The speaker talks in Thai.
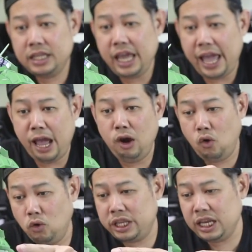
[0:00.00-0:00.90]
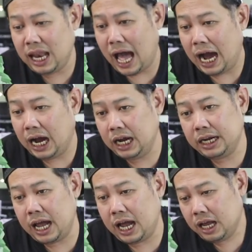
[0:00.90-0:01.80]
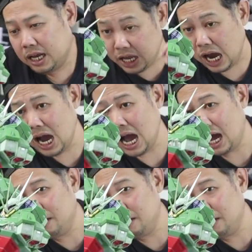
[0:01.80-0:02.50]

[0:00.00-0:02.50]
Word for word: ที่เอวที่หลังนะ เยอะ